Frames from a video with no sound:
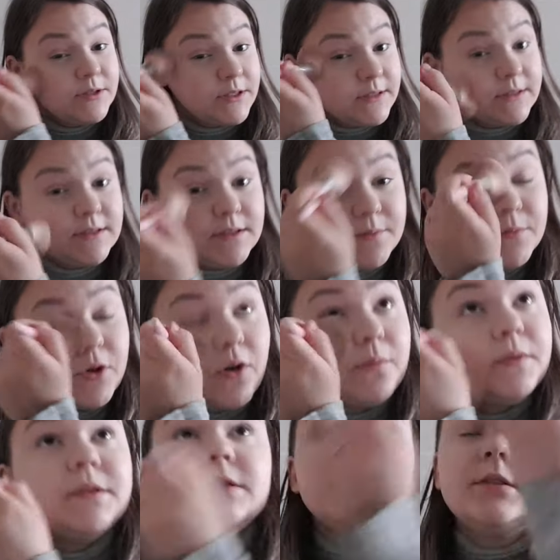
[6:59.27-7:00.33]
się z nim
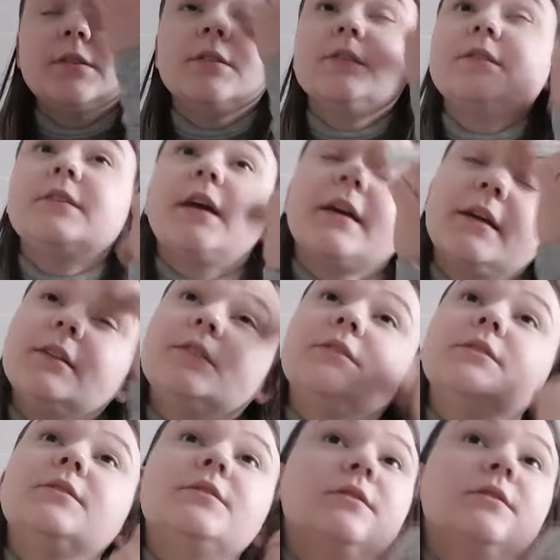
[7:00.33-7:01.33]
robić jakieś